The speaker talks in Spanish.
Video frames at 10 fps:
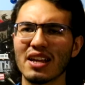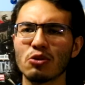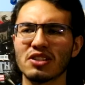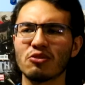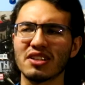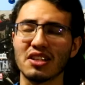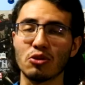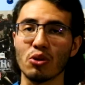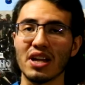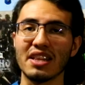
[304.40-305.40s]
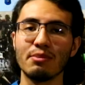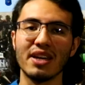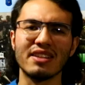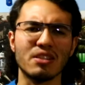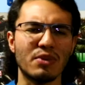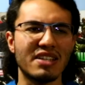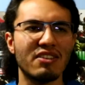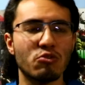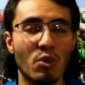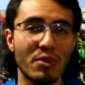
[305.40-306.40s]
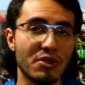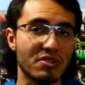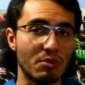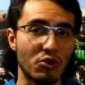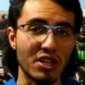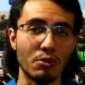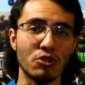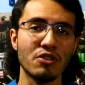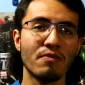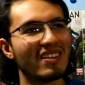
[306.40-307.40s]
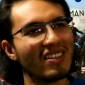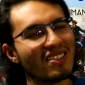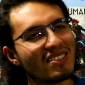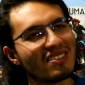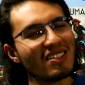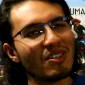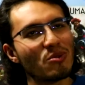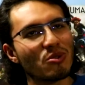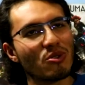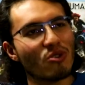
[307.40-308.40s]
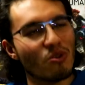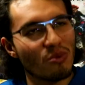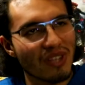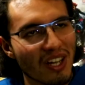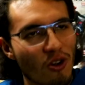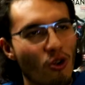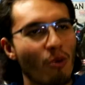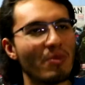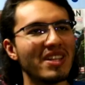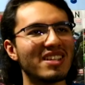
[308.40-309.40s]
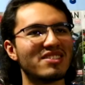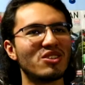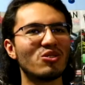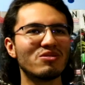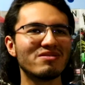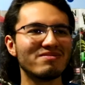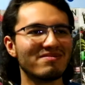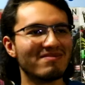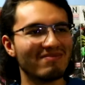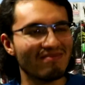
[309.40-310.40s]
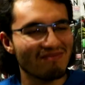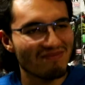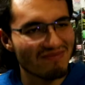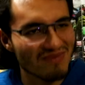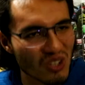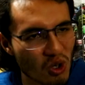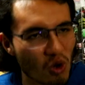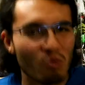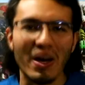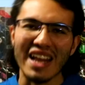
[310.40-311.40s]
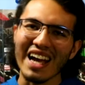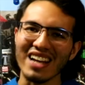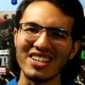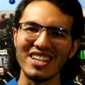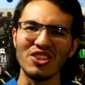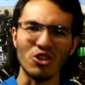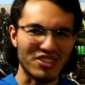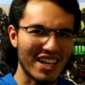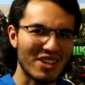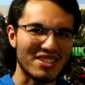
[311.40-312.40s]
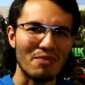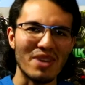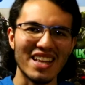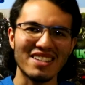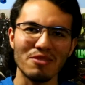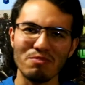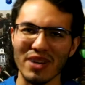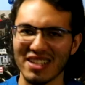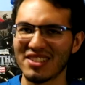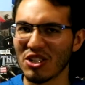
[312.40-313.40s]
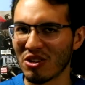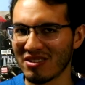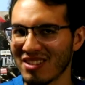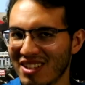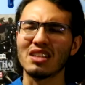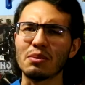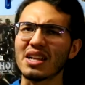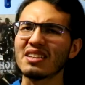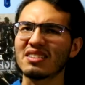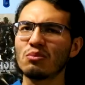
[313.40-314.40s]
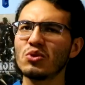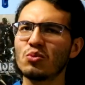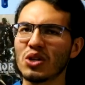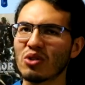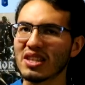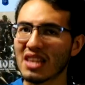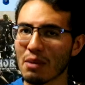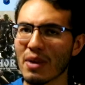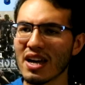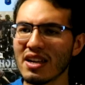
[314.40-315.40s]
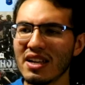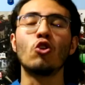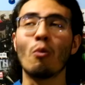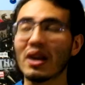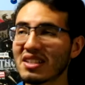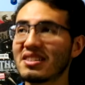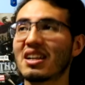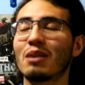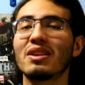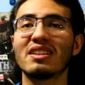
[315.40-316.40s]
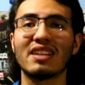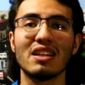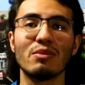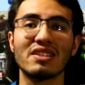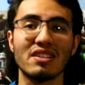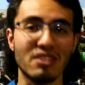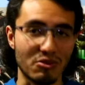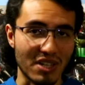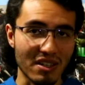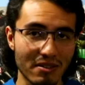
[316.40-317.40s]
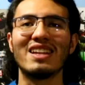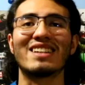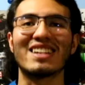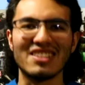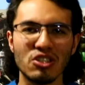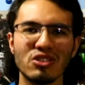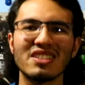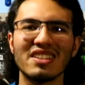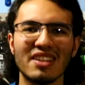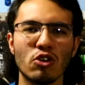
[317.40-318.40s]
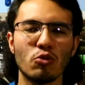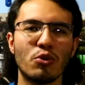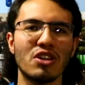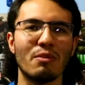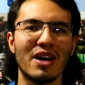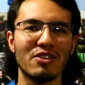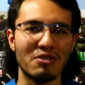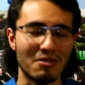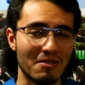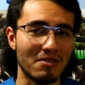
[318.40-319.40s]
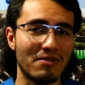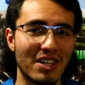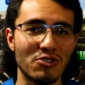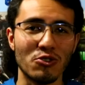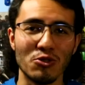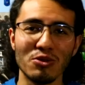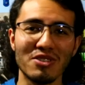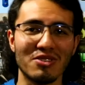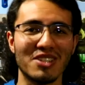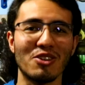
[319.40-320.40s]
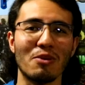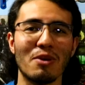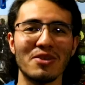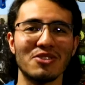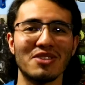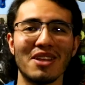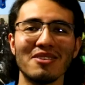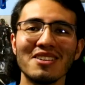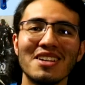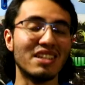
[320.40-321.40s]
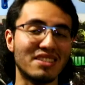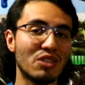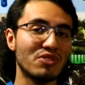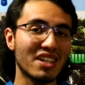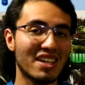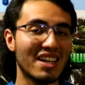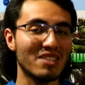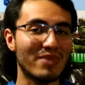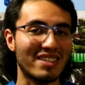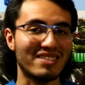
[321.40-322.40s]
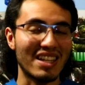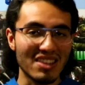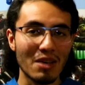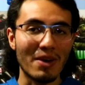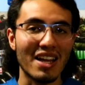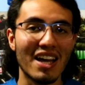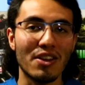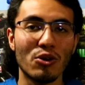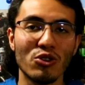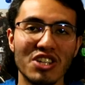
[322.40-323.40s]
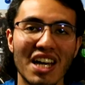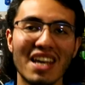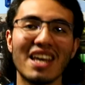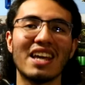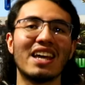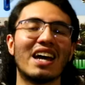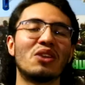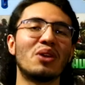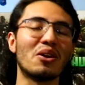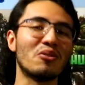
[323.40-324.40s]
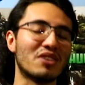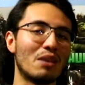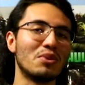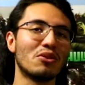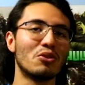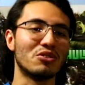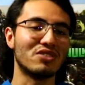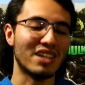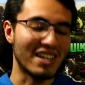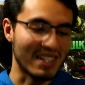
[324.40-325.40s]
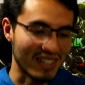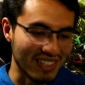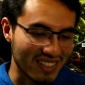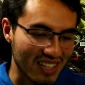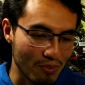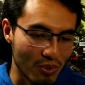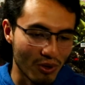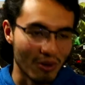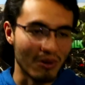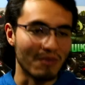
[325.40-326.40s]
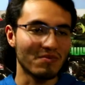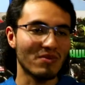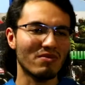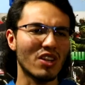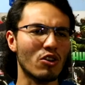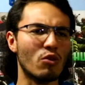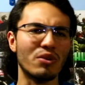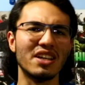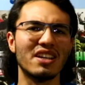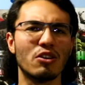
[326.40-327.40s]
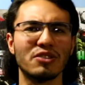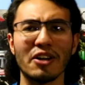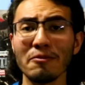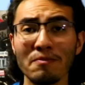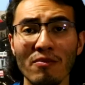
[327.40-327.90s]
que usan durante todo el anime, en especial en los momentos emotivos, que es incluso como una combinación con mariachi, no sé, o sea, me da esa impresión. De verdad está muy bueno el tema. Lo más destacable de este anime es el soundtrack, las canciones de este grupo llamado Franchuchu, creo que no lo había mencionado. Y el soundtrack que es bastante variado, ya que a lo largo de los capítulos eh, este tipo como dije Kotaro,